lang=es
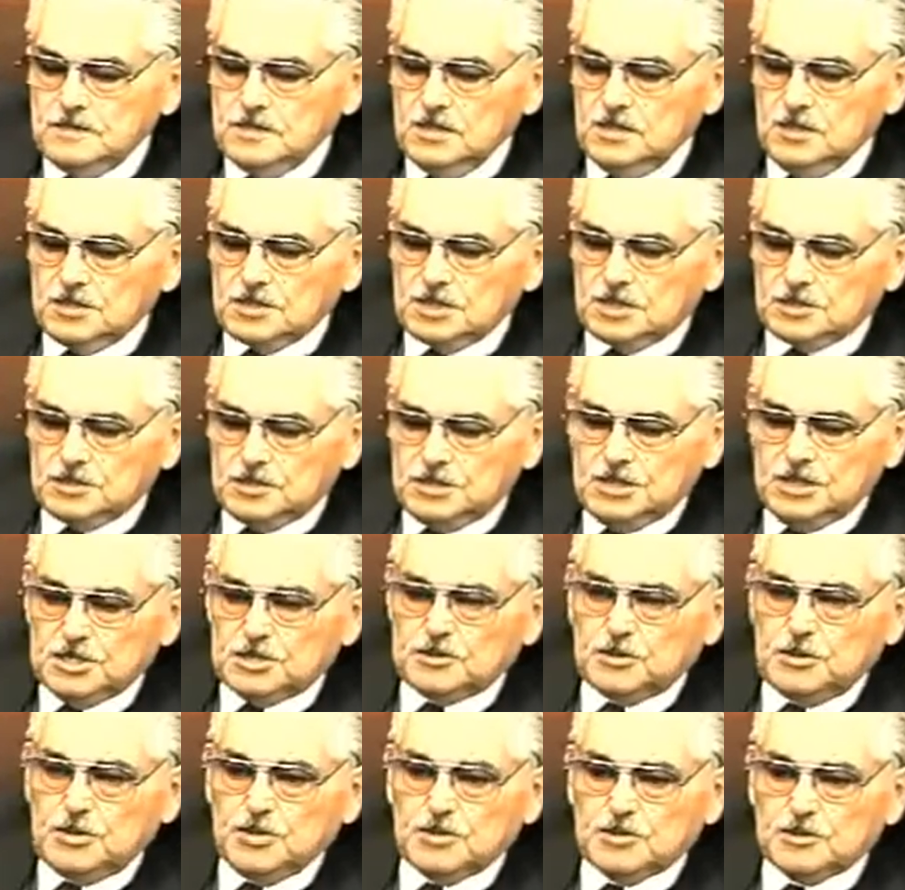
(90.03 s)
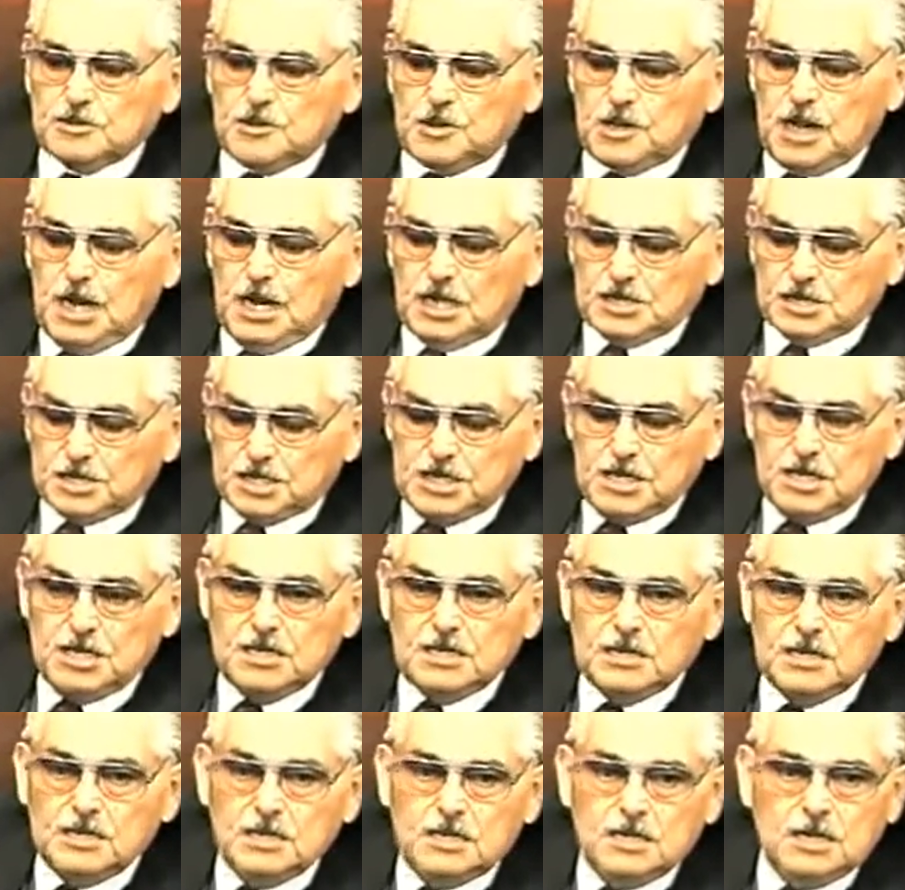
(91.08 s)
los que son instruidos así,
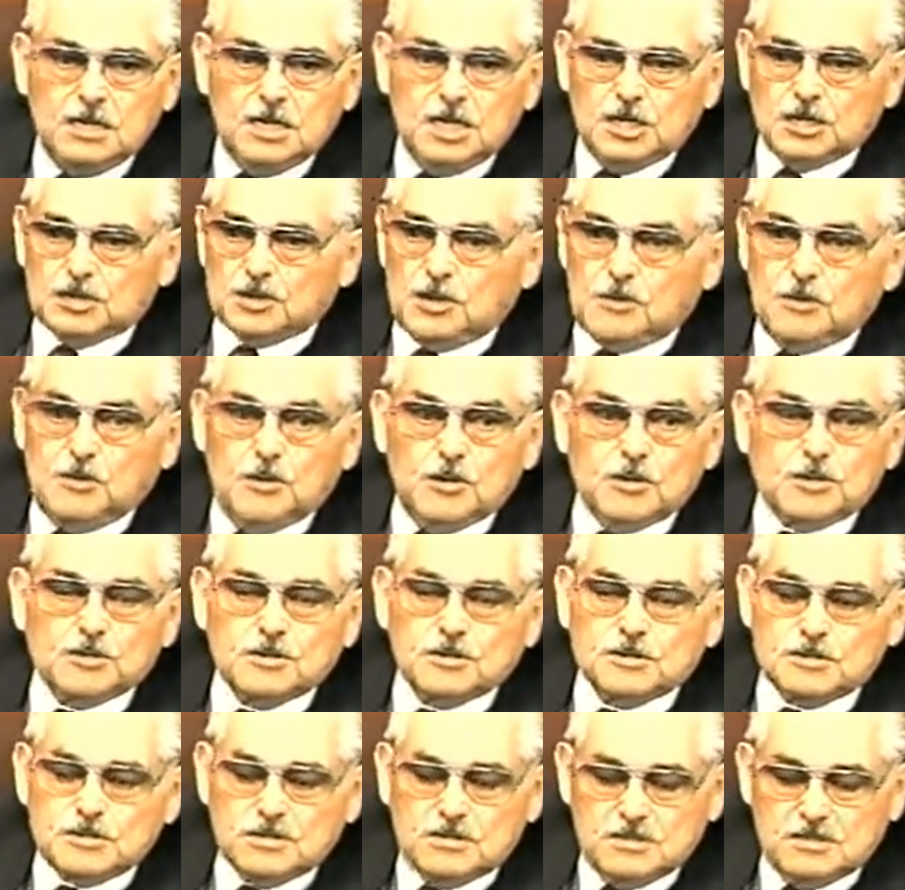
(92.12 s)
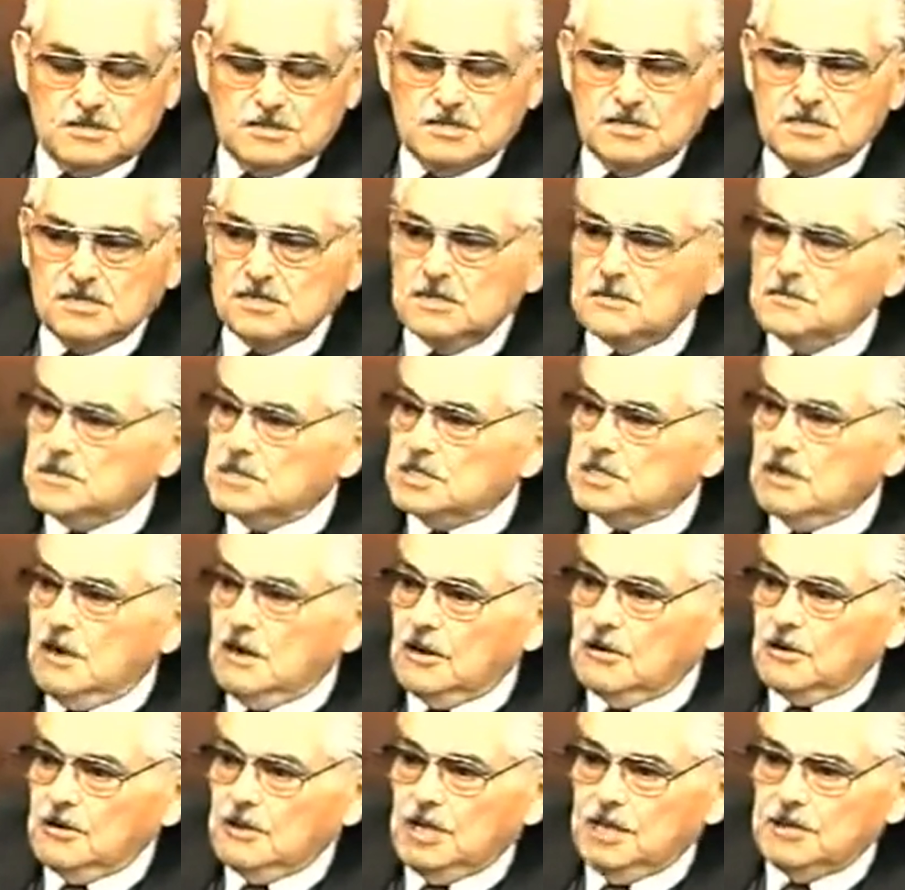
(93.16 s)
y son muchos. Me estaba
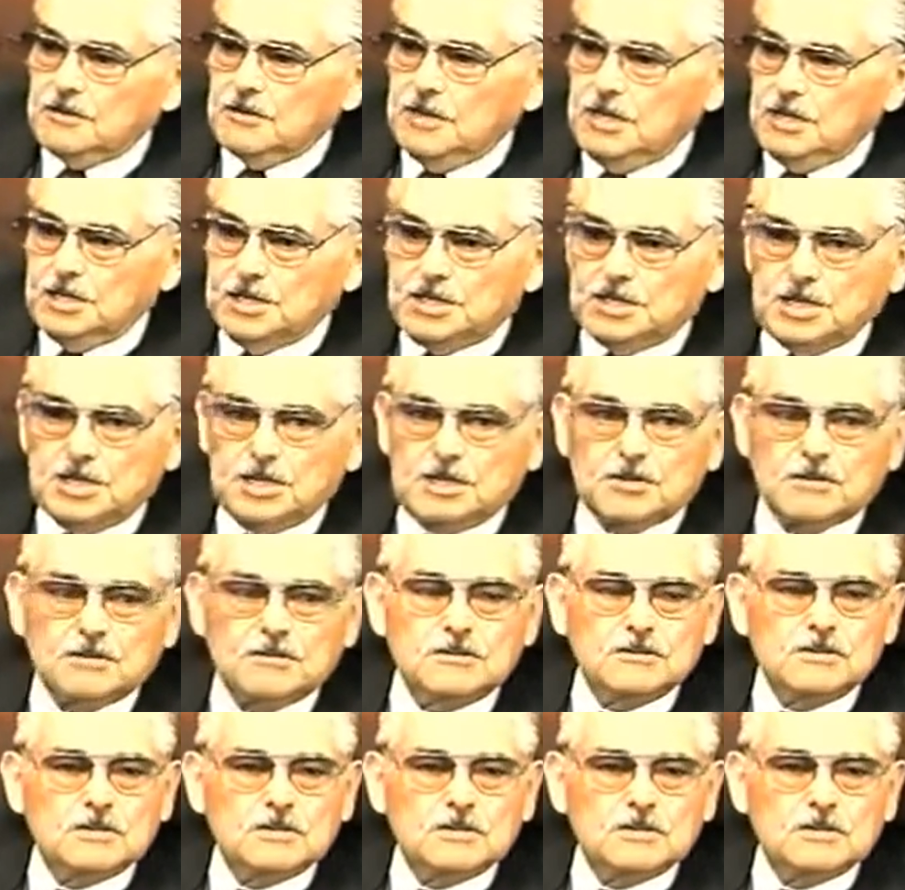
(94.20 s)
acordando del lichito.